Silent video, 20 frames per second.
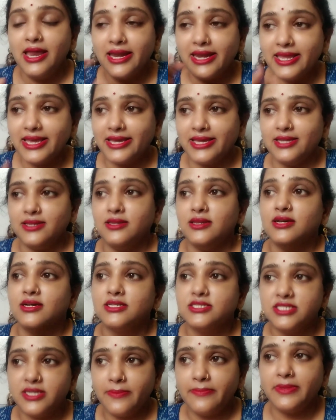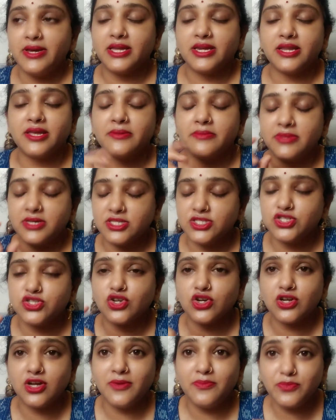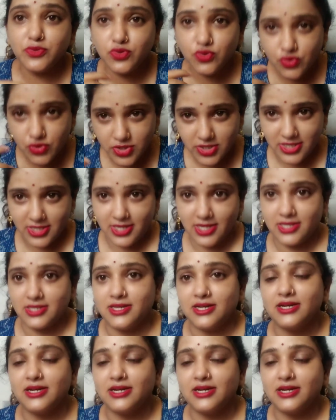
लेकिन जब मैंने मेंस्ट्रुअल कप यूज किया